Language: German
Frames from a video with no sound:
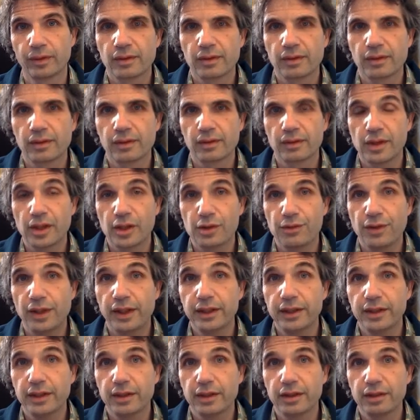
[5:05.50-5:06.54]
Des
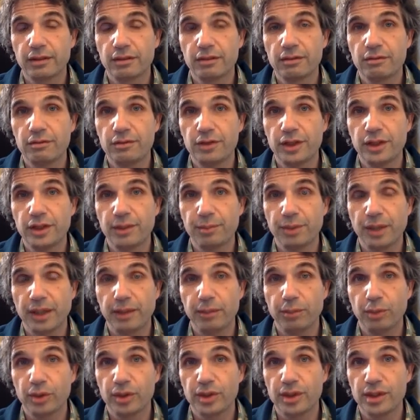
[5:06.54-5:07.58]
Weiteren wird der
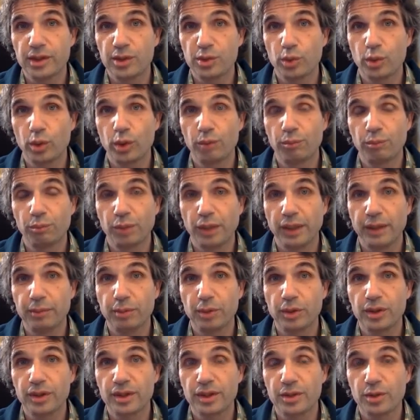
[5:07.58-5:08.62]
Präprozessor
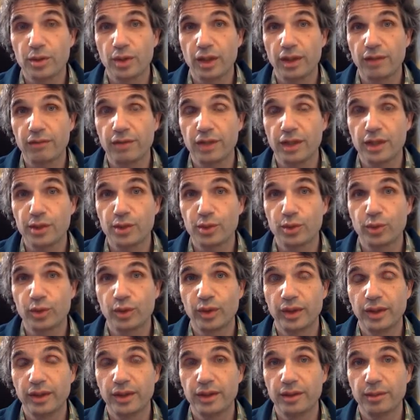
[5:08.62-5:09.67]
Präprozessoranweisungen
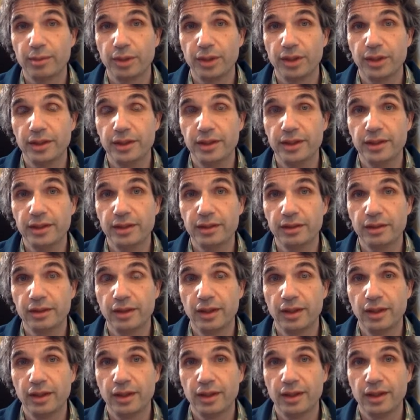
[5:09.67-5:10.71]
interpretieren
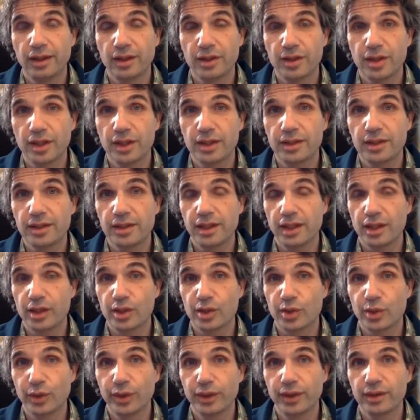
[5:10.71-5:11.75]
das heißt, die
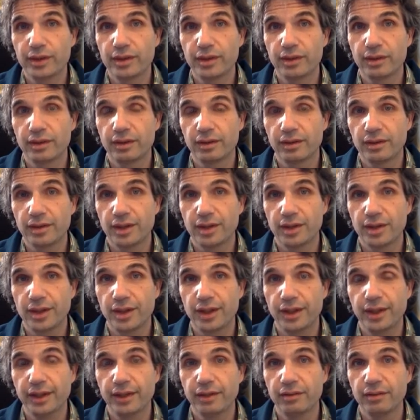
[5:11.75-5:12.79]
erzeugte
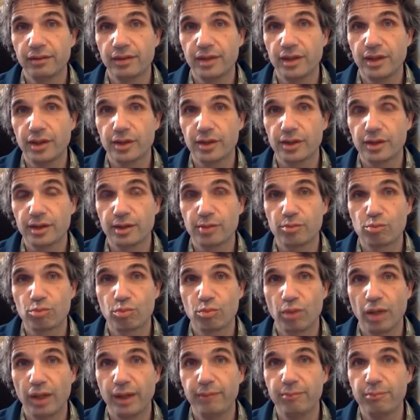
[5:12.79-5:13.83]
Datei, die aus dem
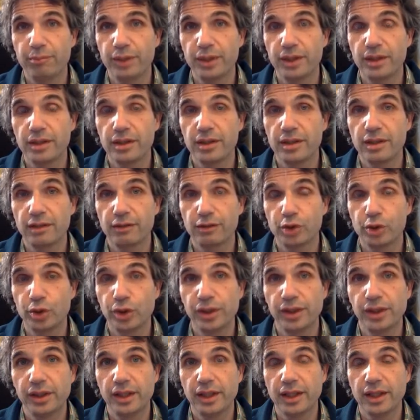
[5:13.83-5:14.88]
Einbinden der
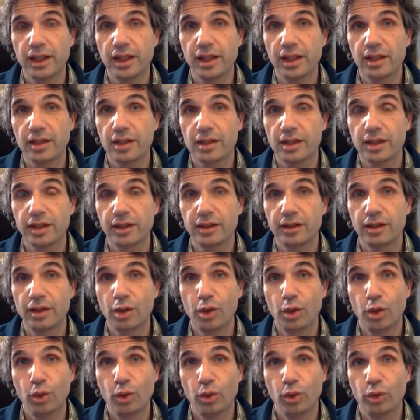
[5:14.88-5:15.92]
verschiedenen Header-Dateien
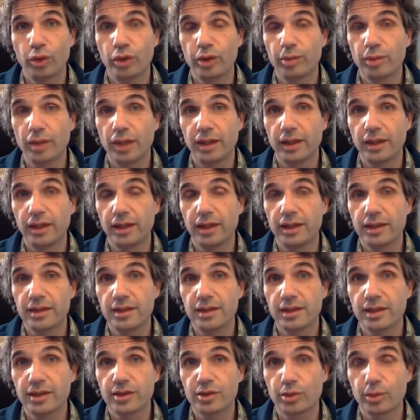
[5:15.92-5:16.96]
und dem Einlesen der
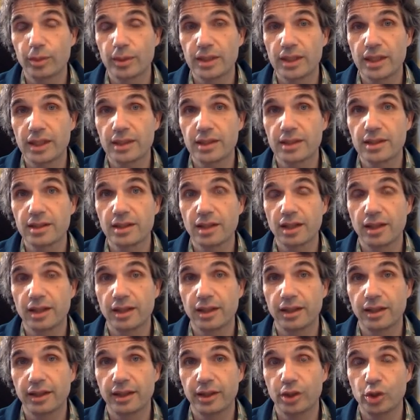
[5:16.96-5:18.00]
zu übersetzenden Datei
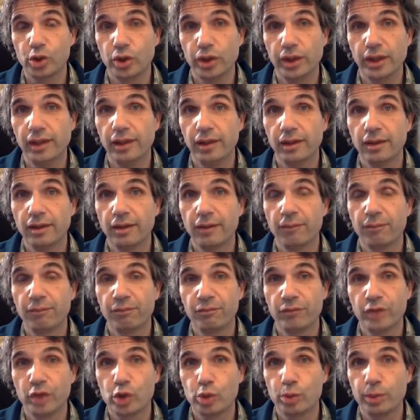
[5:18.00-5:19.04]
entsteht,
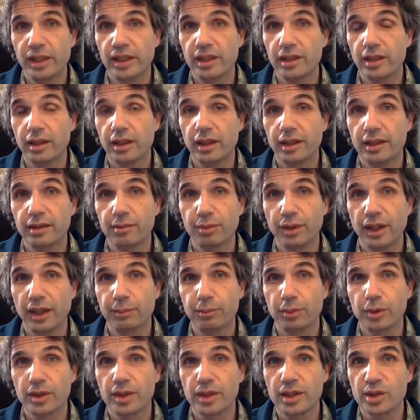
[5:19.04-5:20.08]
wird später keine
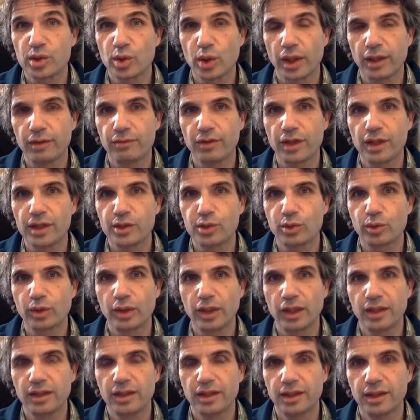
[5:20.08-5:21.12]
Präprozessoranweisung
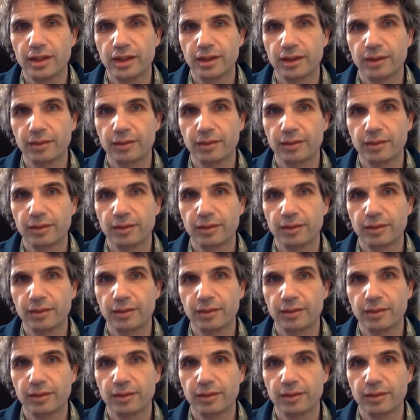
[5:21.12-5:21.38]
enthalten.